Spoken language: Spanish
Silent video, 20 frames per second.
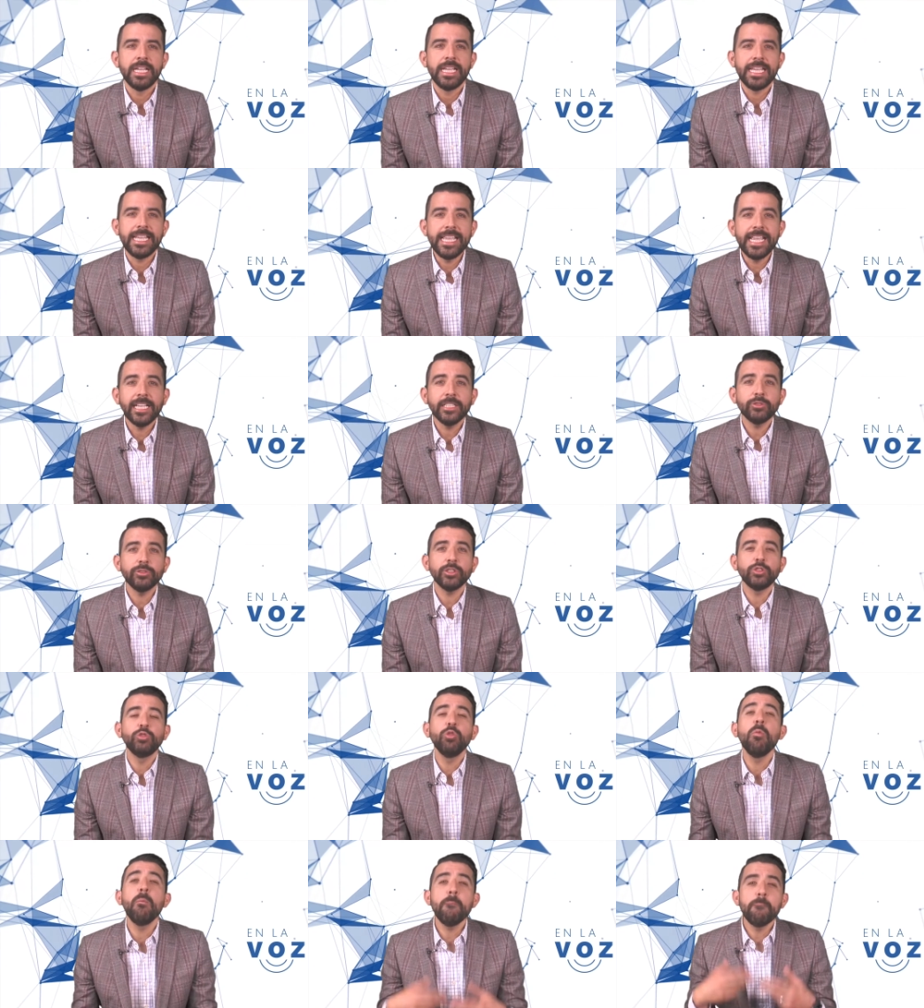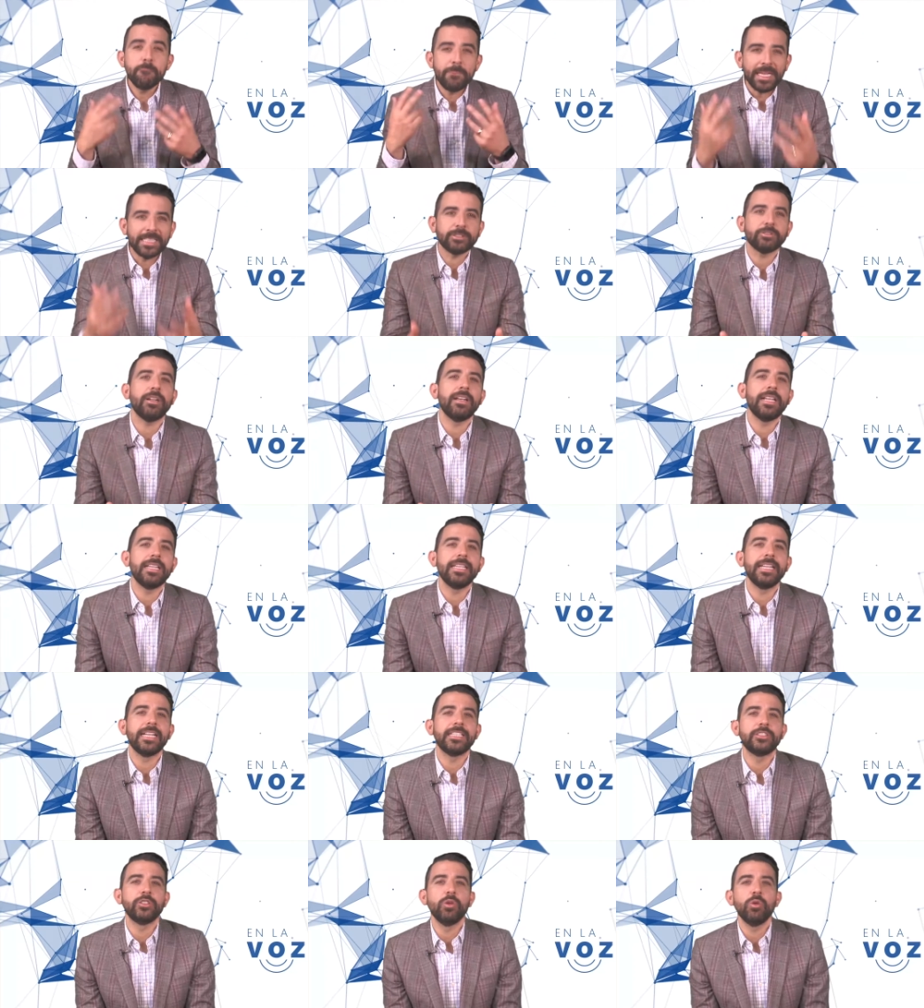y eso es un paso a la
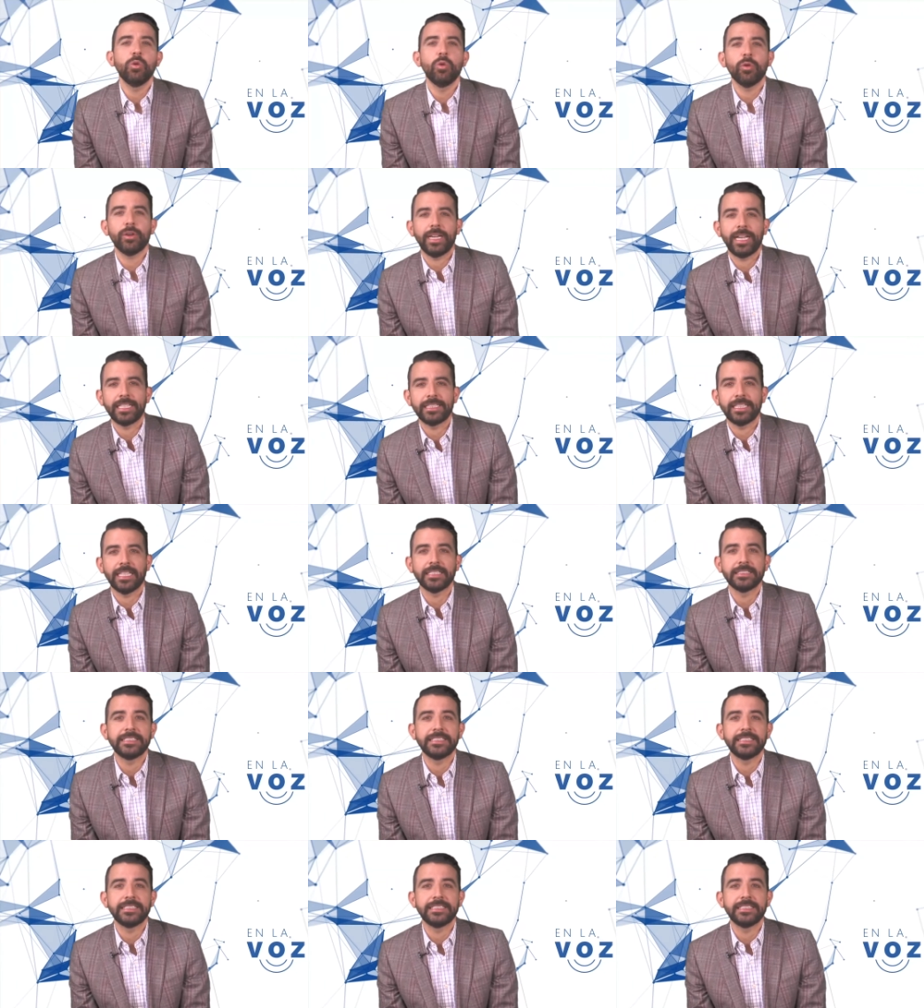dirección correcta.